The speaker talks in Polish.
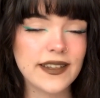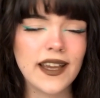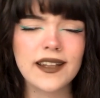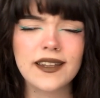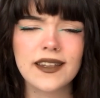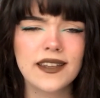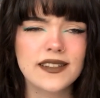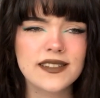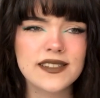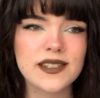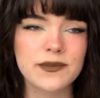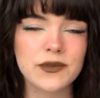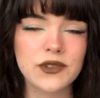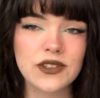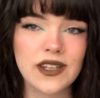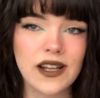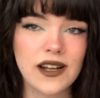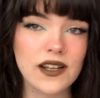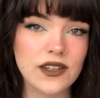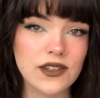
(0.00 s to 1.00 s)
Ja nie jestem
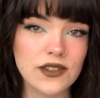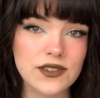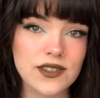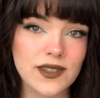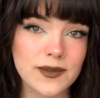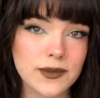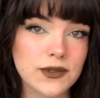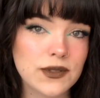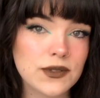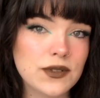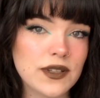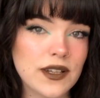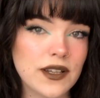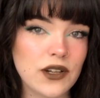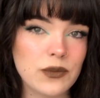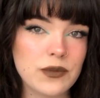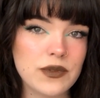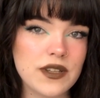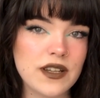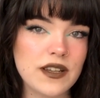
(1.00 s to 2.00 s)
totalnie osobą, która
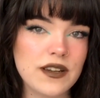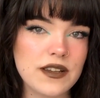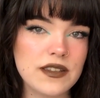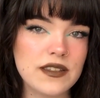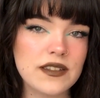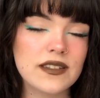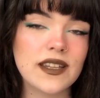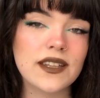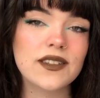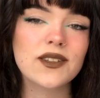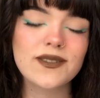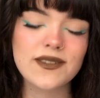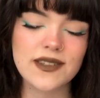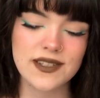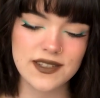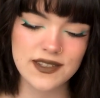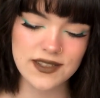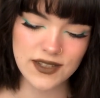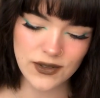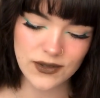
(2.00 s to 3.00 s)
robi reridy,
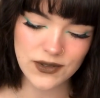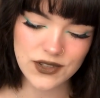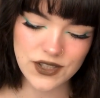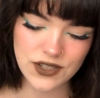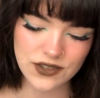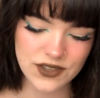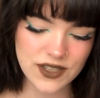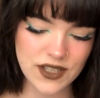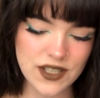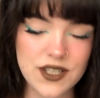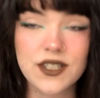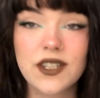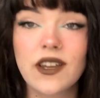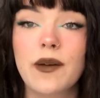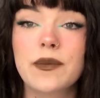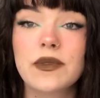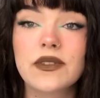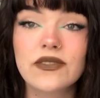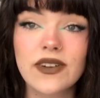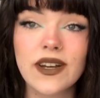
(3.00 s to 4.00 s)
natomiast tą książkę
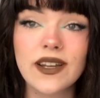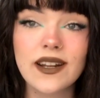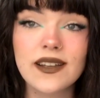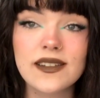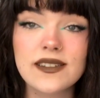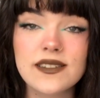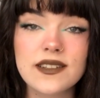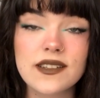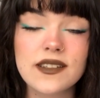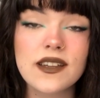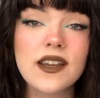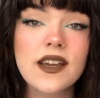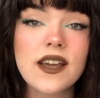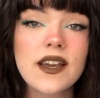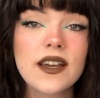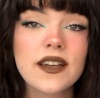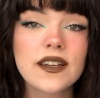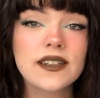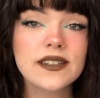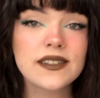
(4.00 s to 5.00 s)
czytałam dwa razy
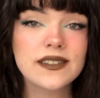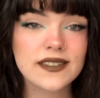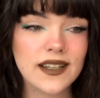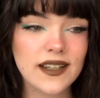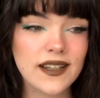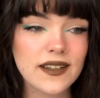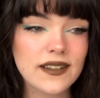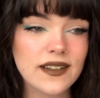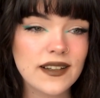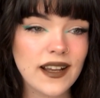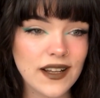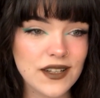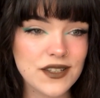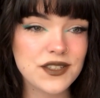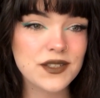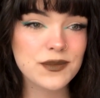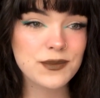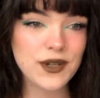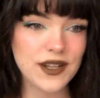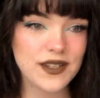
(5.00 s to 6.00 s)
i za
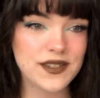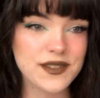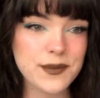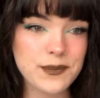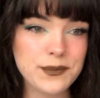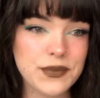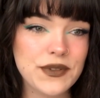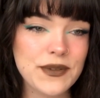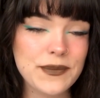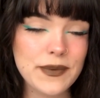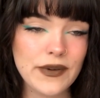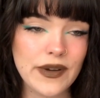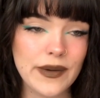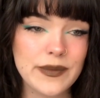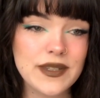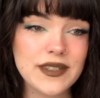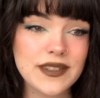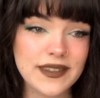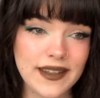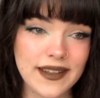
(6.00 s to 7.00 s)
każdym razem podobała
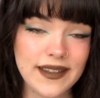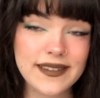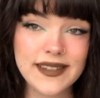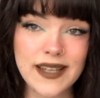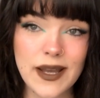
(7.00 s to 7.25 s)
mi się tak